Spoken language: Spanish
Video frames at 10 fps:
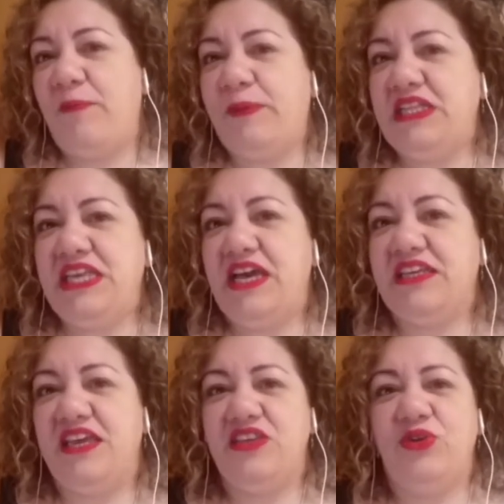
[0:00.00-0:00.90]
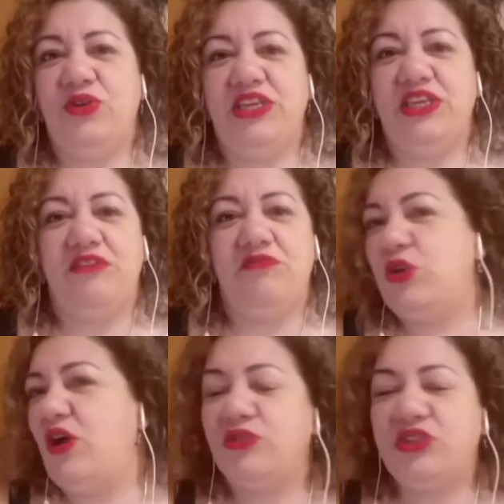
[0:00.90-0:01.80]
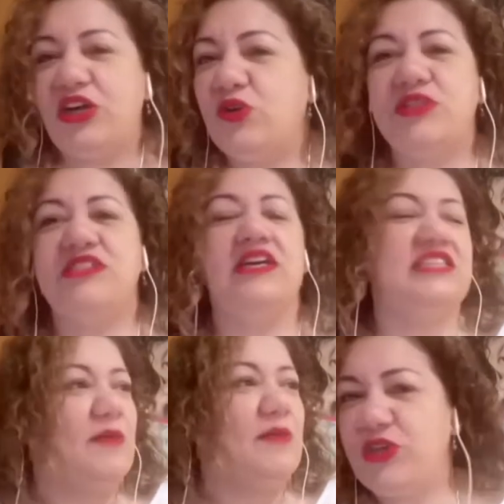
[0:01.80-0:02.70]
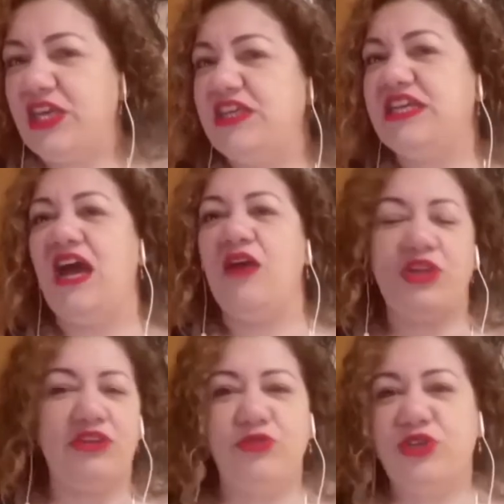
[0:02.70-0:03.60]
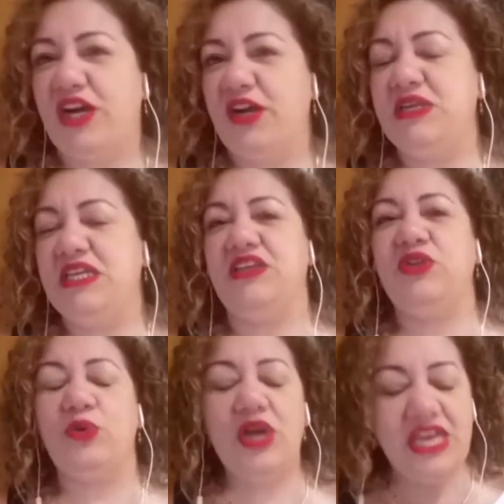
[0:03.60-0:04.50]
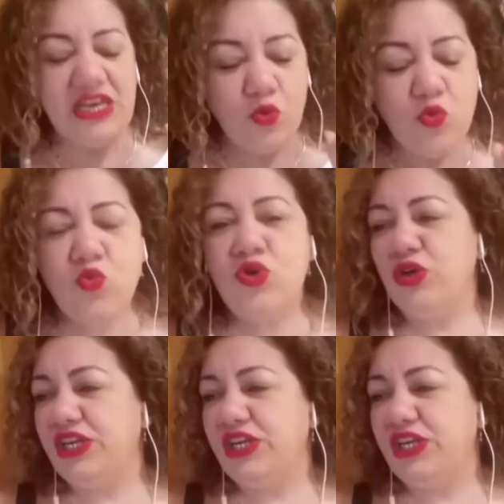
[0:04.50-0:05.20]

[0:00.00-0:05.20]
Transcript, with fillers: aprendí aquello y bueno, a otra cosa ya me voy a dedicar, voy a enfocarme en esto. Uno